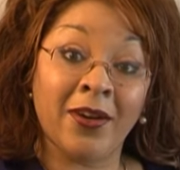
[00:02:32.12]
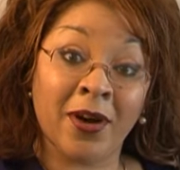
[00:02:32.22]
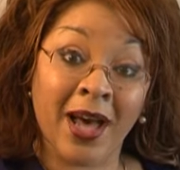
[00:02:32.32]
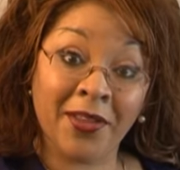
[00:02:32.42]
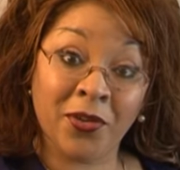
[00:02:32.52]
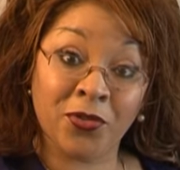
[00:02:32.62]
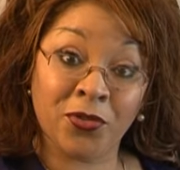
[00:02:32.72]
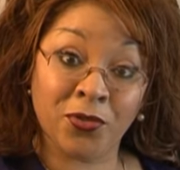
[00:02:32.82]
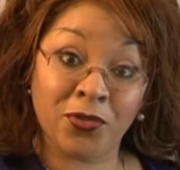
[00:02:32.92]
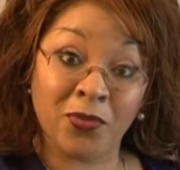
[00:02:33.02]
Alors
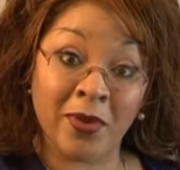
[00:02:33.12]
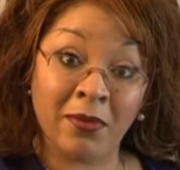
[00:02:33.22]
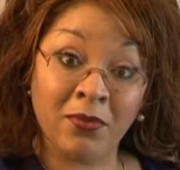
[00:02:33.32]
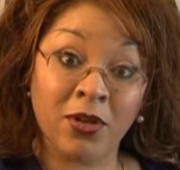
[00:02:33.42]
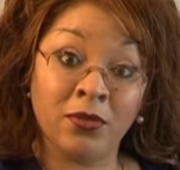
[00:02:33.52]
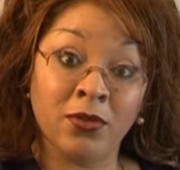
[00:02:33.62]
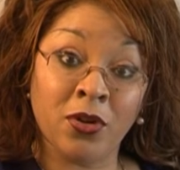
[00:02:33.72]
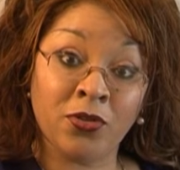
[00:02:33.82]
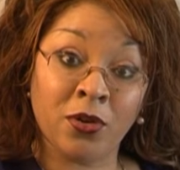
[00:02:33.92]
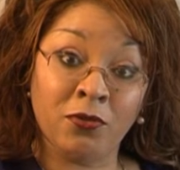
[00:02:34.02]
attention tout de même,
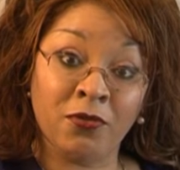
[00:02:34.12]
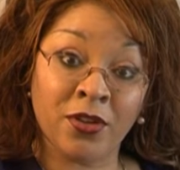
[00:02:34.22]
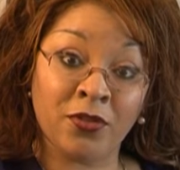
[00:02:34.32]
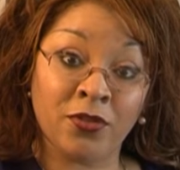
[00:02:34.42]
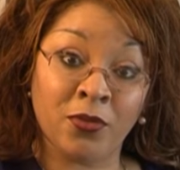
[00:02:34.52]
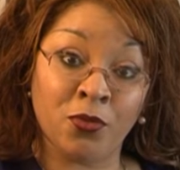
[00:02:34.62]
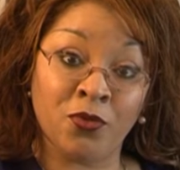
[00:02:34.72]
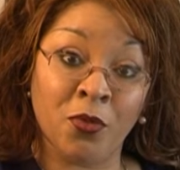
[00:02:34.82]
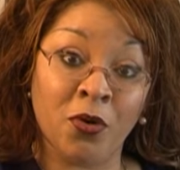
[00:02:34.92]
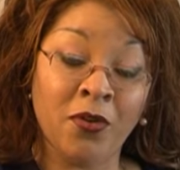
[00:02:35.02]
lorsque vous faites ce
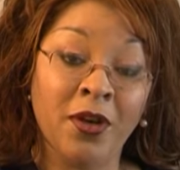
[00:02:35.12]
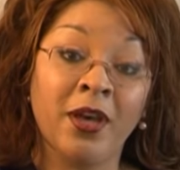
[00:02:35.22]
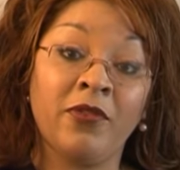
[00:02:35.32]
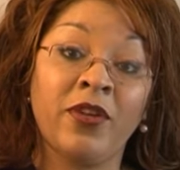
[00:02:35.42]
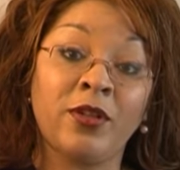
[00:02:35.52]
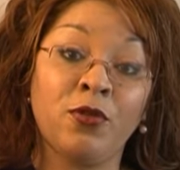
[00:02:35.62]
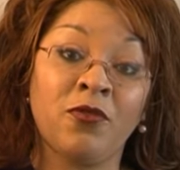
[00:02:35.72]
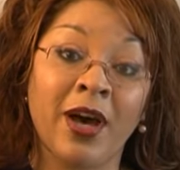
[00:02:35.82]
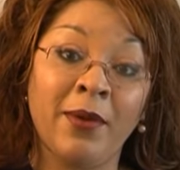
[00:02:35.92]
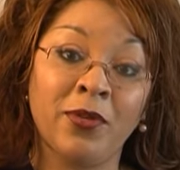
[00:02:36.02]
mouvement,
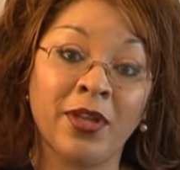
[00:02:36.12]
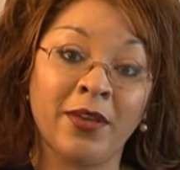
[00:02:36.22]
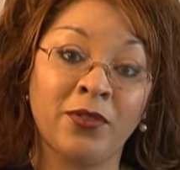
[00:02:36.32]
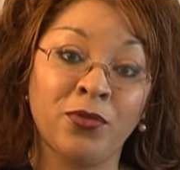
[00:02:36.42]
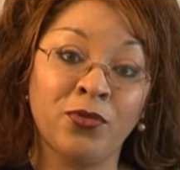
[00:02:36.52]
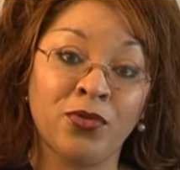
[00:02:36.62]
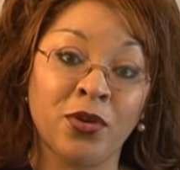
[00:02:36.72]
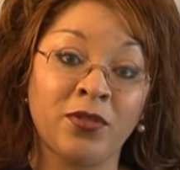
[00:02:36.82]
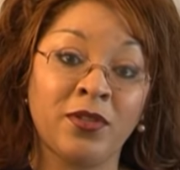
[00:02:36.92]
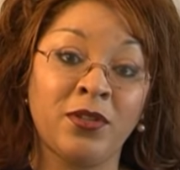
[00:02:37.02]
faites-le vraiment très en
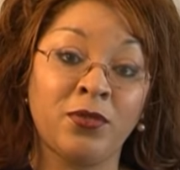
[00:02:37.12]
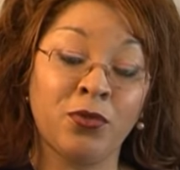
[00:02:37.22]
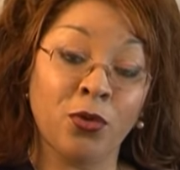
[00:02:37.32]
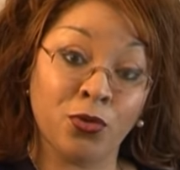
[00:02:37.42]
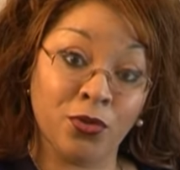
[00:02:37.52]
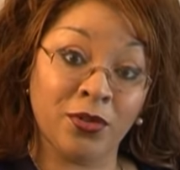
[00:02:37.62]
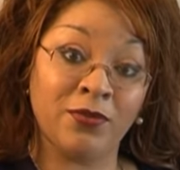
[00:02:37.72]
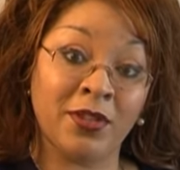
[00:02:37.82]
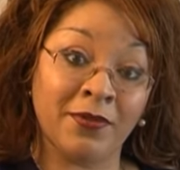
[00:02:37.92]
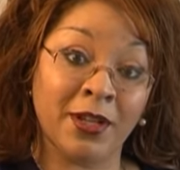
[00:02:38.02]
douceur, surtout
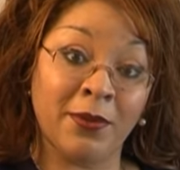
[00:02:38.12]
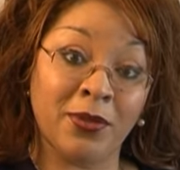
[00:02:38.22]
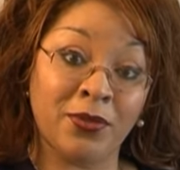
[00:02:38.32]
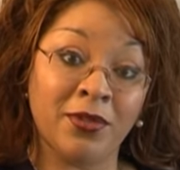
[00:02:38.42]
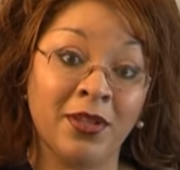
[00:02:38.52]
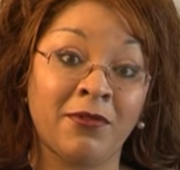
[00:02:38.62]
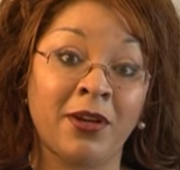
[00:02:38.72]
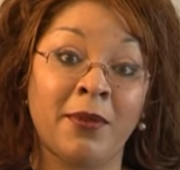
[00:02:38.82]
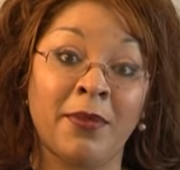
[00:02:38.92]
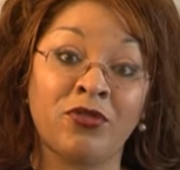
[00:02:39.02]
si vous avez l'habitude
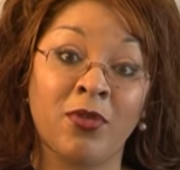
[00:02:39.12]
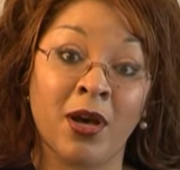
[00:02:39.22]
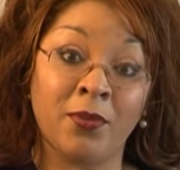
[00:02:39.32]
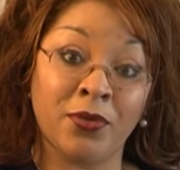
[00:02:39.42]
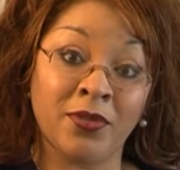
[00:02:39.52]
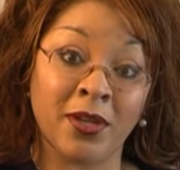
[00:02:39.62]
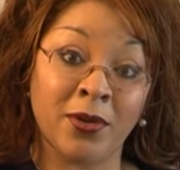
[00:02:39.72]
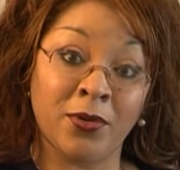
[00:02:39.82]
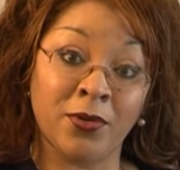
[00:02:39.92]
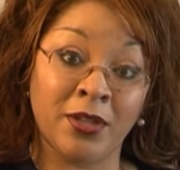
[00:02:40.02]
d'avoir la mâchoire un peu
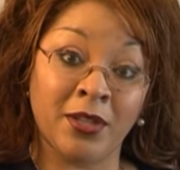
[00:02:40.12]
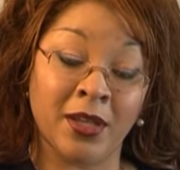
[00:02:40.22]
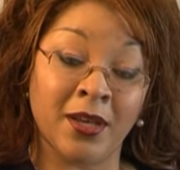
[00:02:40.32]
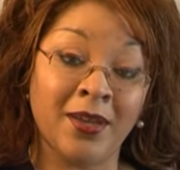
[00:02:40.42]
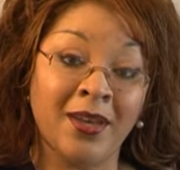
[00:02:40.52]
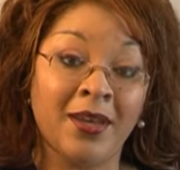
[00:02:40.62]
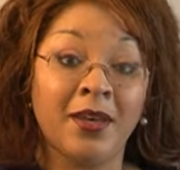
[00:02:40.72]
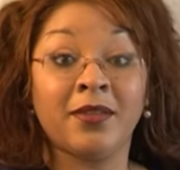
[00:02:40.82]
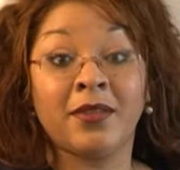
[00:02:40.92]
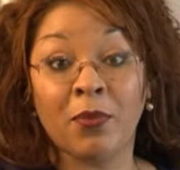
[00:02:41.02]
serrée au quotidien.
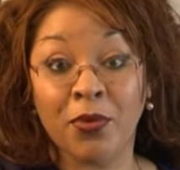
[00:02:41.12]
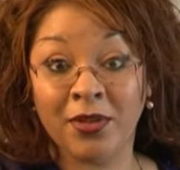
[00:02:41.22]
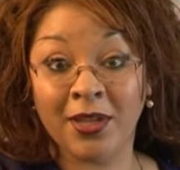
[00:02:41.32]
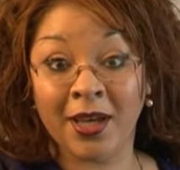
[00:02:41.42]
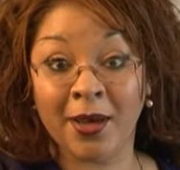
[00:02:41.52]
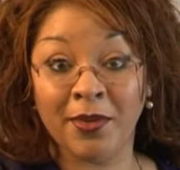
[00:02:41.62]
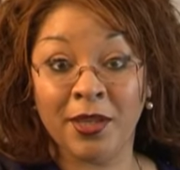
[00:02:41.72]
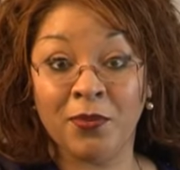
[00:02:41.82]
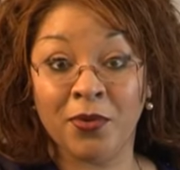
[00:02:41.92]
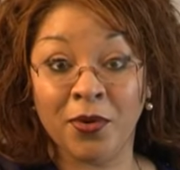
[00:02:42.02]
Ça peut tirer un
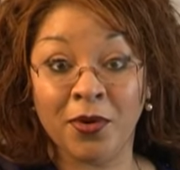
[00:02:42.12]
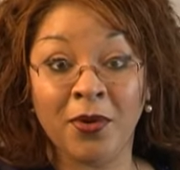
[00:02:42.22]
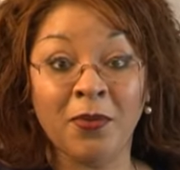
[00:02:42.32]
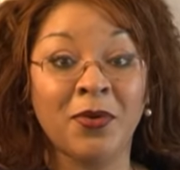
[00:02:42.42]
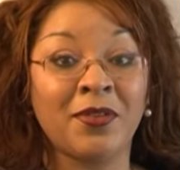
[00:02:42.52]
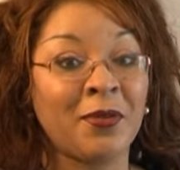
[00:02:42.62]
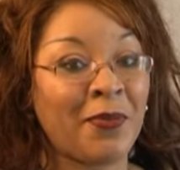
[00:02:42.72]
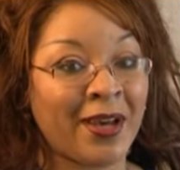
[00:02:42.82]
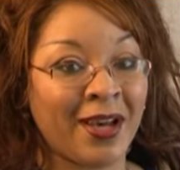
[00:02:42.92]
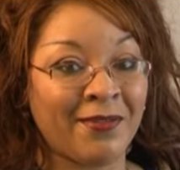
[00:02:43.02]
petit peu, mais
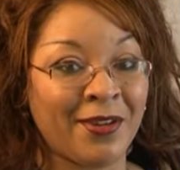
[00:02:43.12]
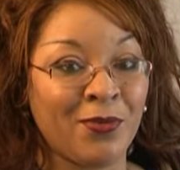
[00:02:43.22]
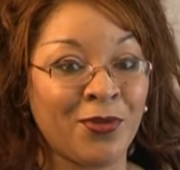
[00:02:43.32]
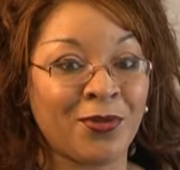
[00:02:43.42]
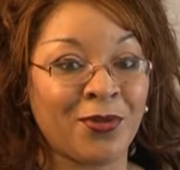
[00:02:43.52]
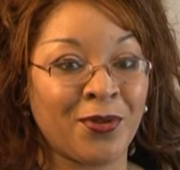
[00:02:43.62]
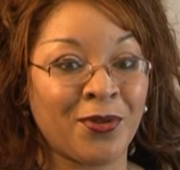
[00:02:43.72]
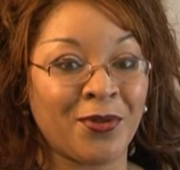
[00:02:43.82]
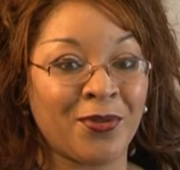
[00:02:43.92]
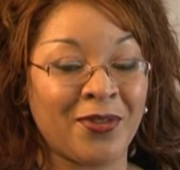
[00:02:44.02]
ce n'est pas grave, les
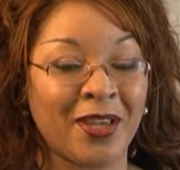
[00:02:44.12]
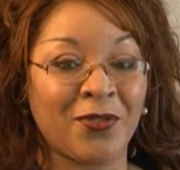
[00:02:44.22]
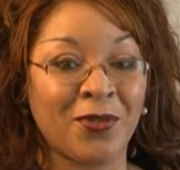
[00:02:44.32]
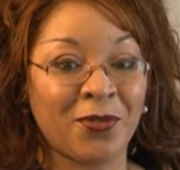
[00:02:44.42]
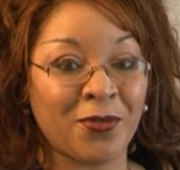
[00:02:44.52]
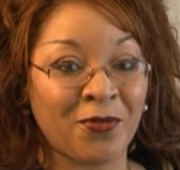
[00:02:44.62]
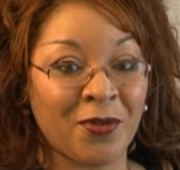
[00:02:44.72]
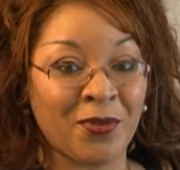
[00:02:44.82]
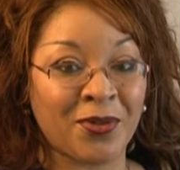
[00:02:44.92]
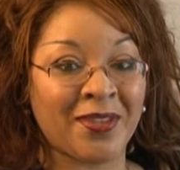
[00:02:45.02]
muscles de cette zone sont
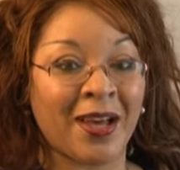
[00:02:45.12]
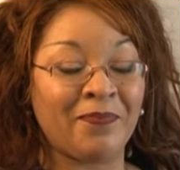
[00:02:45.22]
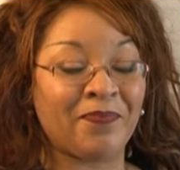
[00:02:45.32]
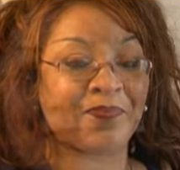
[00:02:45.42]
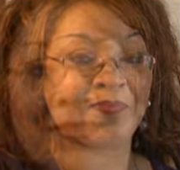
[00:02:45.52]
faits pour ça.